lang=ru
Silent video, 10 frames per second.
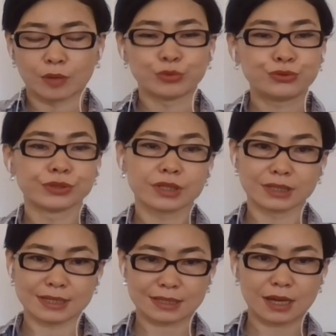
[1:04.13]
Бютун
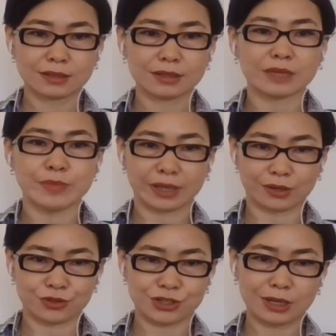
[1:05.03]
Кыргызстан и
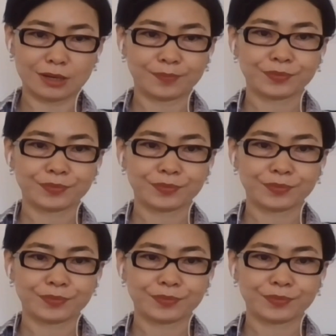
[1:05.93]
Мекенчик,